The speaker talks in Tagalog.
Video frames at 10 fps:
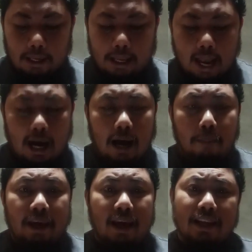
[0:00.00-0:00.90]

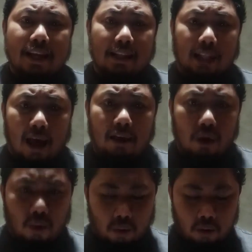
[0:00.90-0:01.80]
ginagabayan niya
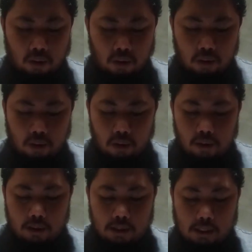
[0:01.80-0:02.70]
tayo
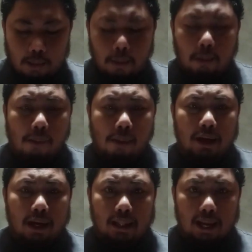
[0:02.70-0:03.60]
sa
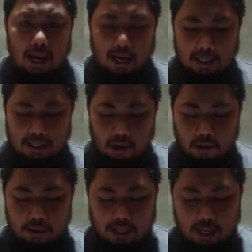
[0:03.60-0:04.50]
pamamagitan ng kanyang
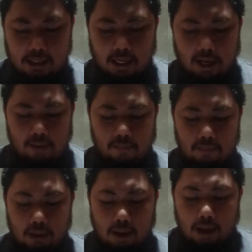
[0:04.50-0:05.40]
konsensya
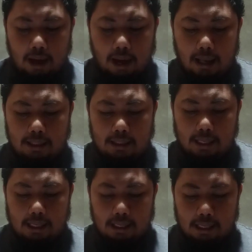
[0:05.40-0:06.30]
at
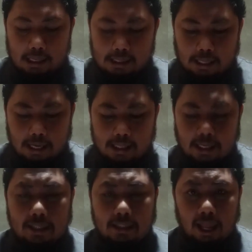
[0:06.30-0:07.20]
sa
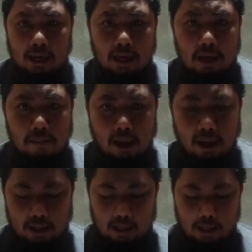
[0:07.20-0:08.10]
isang
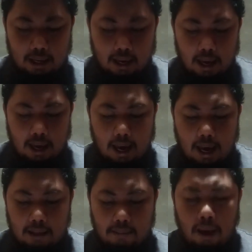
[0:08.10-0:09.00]
tahimik
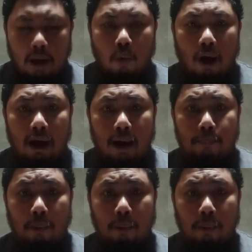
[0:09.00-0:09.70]
at mahiwagang